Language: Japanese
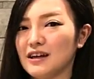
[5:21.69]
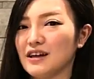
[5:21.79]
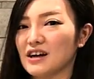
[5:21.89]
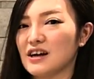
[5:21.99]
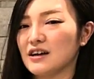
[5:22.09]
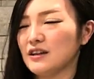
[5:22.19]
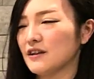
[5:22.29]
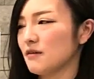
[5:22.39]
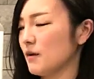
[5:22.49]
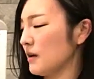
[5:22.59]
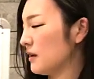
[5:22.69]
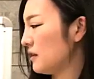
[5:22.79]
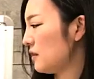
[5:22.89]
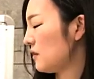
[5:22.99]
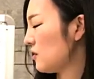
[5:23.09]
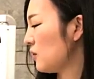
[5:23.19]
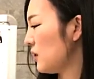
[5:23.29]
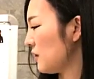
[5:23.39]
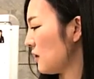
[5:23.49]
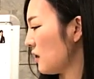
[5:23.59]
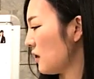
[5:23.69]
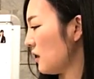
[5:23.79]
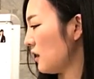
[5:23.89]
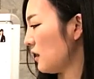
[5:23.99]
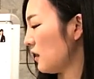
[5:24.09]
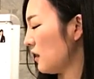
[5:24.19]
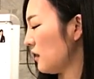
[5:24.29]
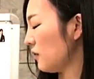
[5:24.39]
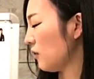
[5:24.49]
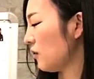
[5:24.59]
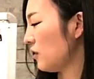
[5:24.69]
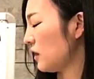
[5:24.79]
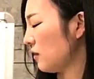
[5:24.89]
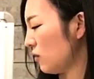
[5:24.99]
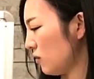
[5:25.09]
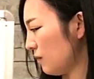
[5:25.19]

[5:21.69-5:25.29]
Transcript: え簡易裁判所にですね、えー、属するあの